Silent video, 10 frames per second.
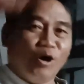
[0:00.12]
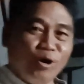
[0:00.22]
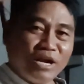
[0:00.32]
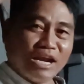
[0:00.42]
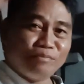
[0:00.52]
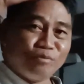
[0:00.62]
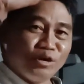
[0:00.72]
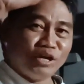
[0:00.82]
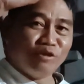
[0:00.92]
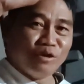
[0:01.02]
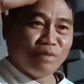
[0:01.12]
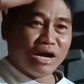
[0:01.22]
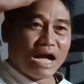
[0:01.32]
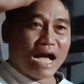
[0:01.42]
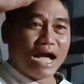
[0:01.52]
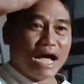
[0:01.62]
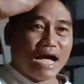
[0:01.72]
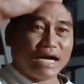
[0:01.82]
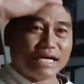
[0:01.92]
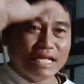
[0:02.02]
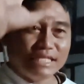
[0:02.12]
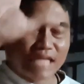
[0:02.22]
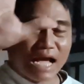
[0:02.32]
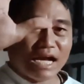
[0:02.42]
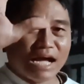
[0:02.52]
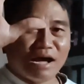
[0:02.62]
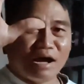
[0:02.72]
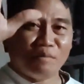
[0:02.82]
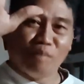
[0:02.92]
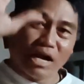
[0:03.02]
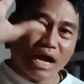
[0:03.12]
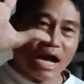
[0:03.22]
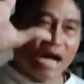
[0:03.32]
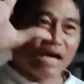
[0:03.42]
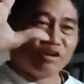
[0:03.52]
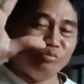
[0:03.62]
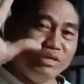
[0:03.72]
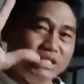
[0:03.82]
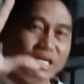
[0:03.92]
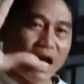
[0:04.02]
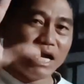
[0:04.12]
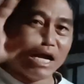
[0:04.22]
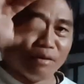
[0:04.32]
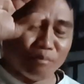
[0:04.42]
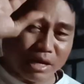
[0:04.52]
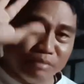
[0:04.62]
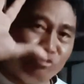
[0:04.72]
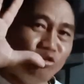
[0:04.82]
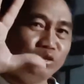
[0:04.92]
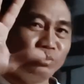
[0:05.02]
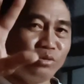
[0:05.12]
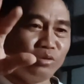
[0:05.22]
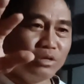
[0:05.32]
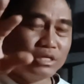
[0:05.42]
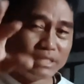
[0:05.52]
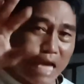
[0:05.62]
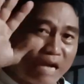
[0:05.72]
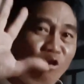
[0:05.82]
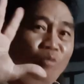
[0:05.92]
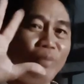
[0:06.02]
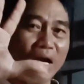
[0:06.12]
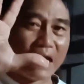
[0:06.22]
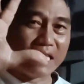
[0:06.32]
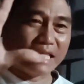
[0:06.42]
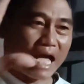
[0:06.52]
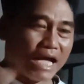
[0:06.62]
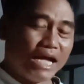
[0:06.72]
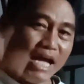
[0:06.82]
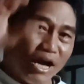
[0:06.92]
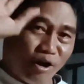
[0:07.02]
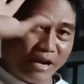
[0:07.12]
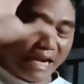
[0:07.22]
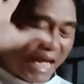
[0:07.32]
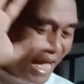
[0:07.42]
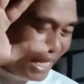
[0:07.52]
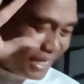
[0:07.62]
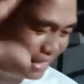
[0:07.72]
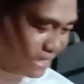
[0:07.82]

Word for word: o na napuy ko mga kanta nga mga komedya nga mahimuot mo sa akong pagkanta. Padara!